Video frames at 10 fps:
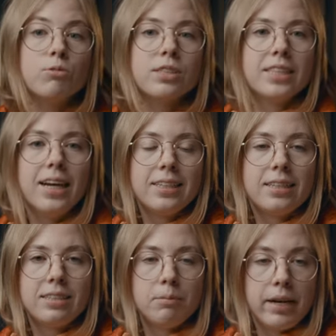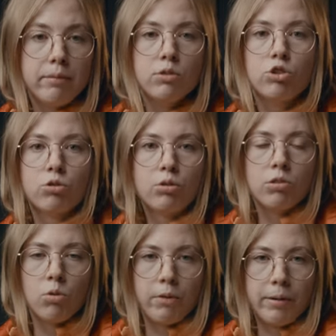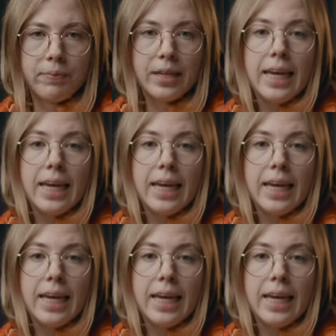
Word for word: узнали для себя что-то новое.